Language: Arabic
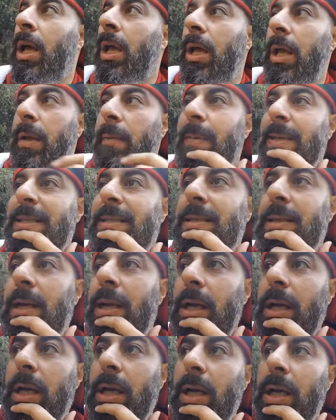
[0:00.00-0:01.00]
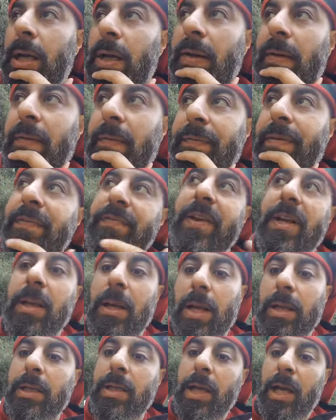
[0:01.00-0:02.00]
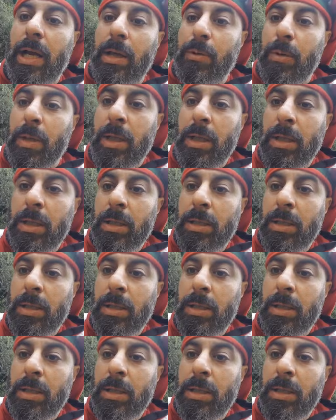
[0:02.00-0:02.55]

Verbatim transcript: بس في فكره كثير حلوه